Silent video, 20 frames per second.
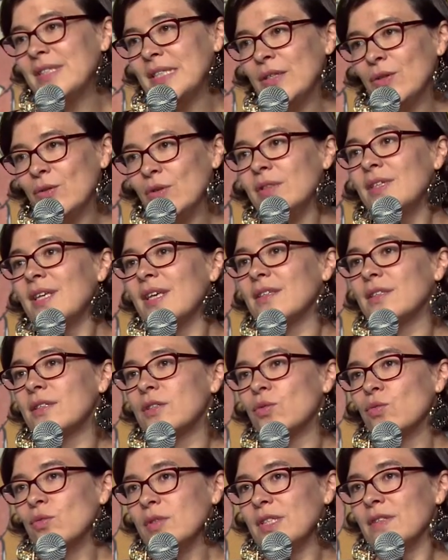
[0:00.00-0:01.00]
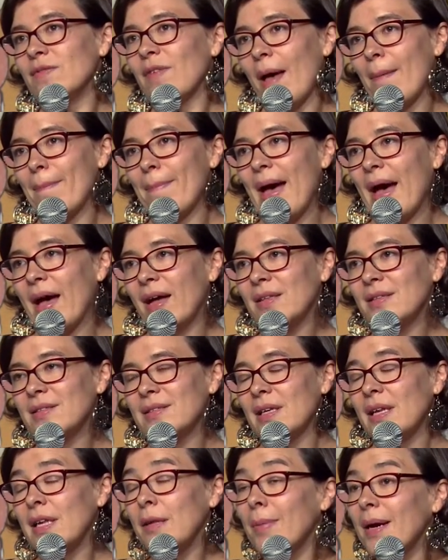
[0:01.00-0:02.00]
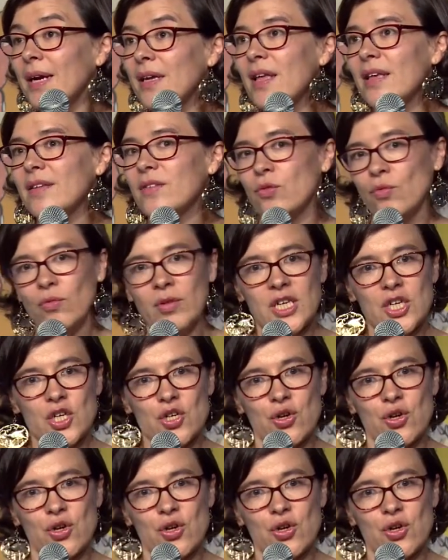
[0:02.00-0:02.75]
Une autre question qui va apparaître, c'est l'hybridation des